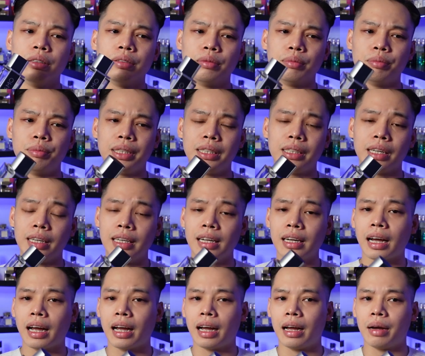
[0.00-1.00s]
mình thấy
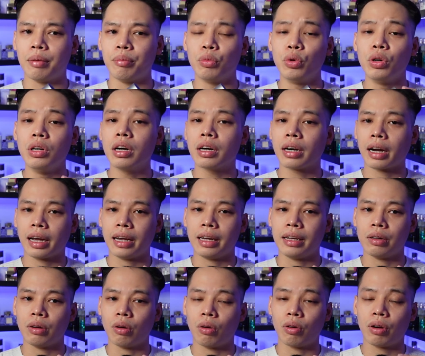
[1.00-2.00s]
rằng là mùi hương
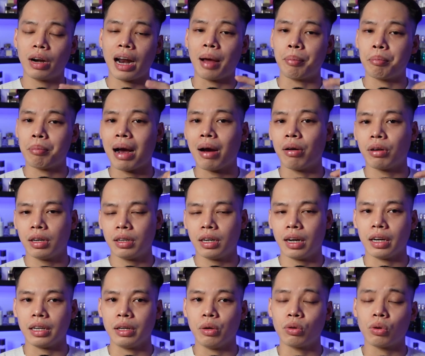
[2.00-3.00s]
này nó đảm bảo tất
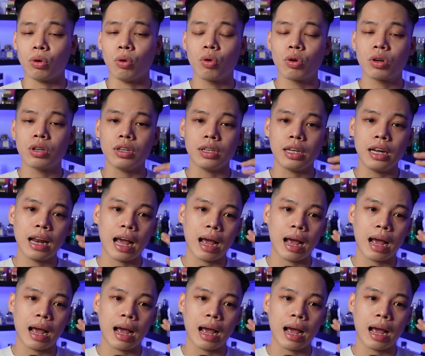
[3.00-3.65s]
cả yếu tố từ đi